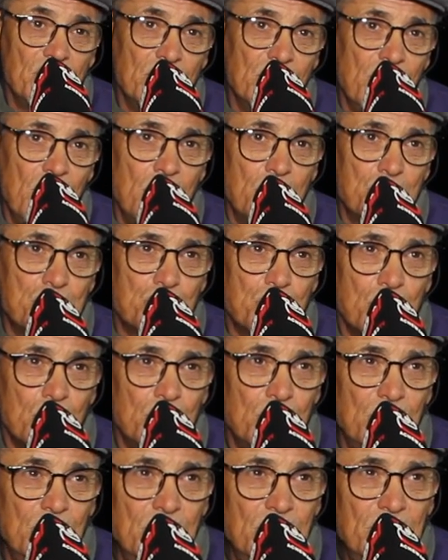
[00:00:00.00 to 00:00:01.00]
الله ونشكره
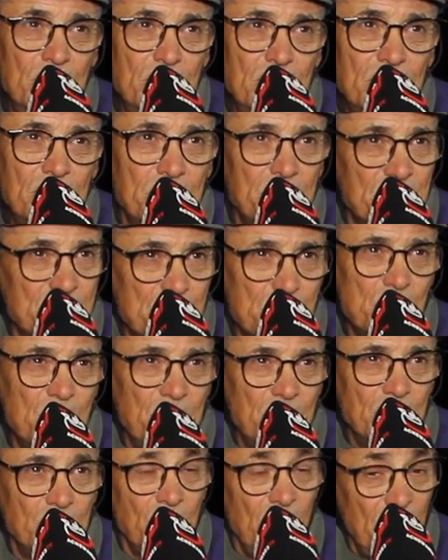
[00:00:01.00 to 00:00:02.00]
لما
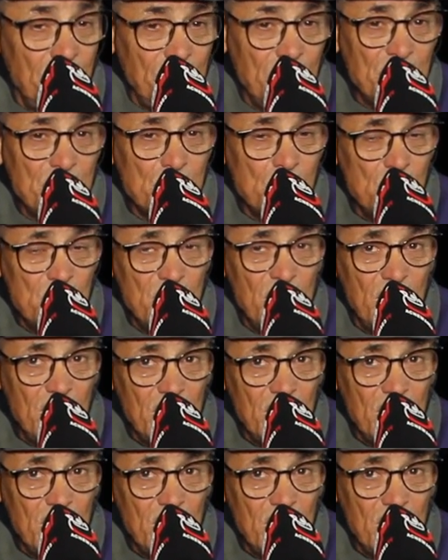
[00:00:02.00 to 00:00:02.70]
تسولنا الضعفاء سولني